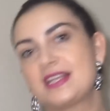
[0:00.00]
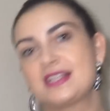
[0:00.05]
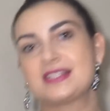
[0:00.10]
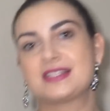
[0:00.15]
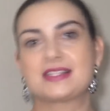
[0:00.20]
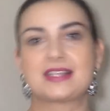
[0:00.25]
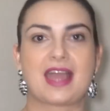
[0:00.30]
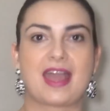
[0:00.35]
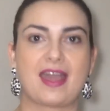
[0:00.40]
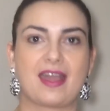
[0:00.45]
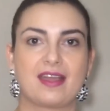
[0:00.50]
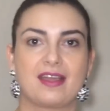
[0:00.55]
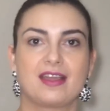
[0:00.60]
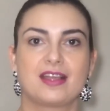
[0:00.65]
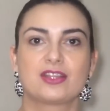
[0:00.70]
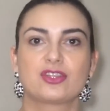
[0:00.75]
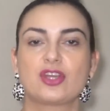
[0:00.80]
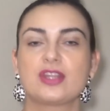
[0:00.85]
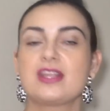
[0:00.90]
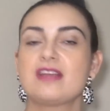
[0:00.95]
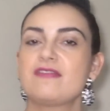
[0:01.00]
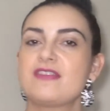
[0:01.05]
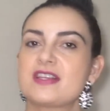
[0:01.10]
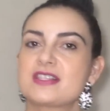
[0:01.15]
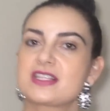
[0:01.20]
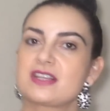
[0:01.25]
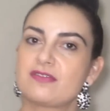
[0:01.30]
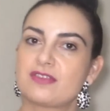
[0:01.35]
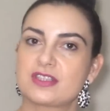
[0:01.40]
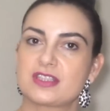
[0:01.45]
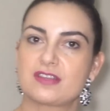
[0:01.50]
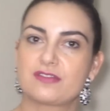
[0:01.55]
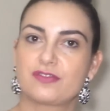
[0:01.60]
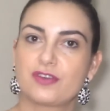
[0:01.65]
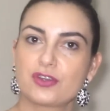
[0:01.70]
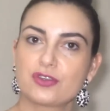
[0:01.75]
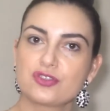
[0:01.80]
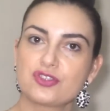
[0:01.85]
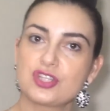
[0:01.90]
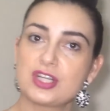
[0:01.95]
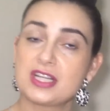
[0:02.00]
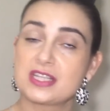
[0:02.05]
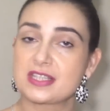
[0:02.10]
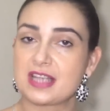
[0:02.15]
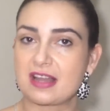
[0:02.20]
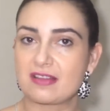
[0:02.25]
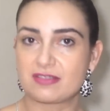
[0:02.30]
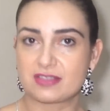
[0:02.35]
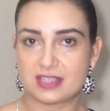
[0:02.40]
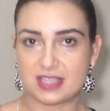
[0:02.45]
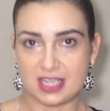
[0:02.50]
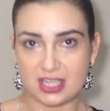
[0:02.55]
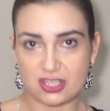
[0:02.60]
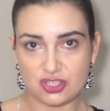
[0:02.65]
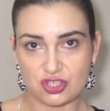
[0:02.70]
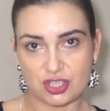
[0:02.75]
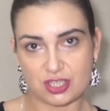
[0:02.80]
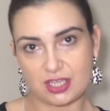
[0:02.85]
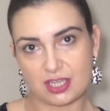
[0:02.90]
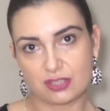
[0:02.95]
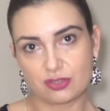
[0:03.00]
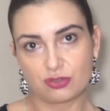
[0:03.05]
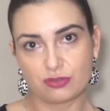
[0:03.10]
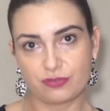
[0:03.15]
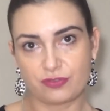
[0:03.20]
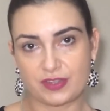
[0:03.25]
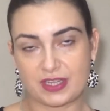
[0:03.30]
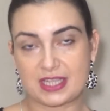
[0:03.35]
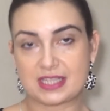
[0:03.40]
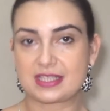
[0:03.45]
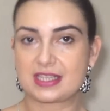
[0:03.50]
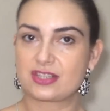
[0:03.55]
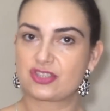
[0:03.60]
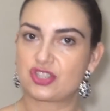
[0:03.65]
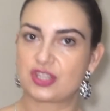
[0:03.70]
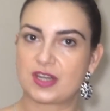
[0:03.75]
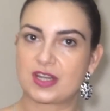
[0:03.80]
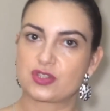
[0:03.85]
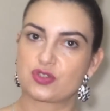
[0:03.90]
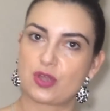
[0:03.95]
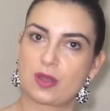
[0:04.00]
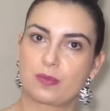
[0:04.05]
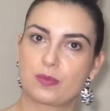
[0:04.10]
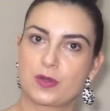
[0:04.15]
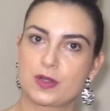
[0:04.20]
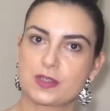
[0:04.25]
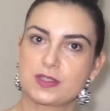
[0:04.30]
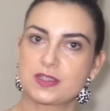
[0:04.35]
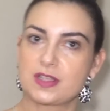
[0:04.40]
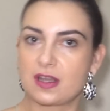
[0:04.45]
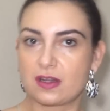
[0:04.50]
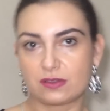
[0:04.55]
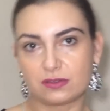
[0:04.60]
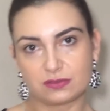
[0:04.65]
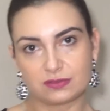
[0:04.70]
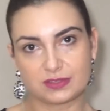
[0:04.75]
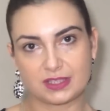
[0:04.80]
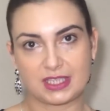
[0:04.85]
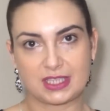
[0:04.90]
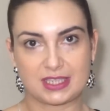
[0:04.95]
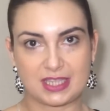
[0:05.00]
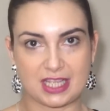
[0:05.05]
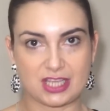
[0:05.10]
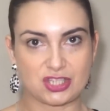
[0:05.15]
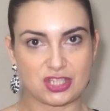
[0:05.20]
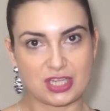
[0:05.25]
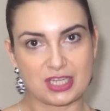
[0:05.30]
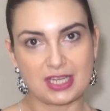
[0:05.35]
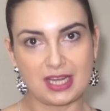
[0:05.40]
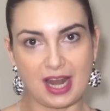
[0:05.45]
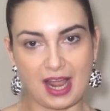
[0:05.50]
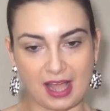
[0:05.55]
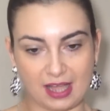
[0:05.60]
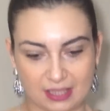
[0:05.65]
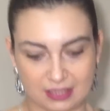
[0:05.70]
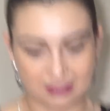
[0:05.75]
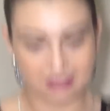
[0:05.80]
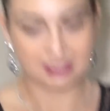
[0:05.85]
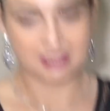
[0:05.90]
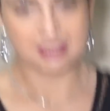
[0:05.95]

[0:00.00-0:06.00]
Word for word: quiser. Toda vez que você for utilizar, você retira do freezer, tira a sua porção e deixa ele lá,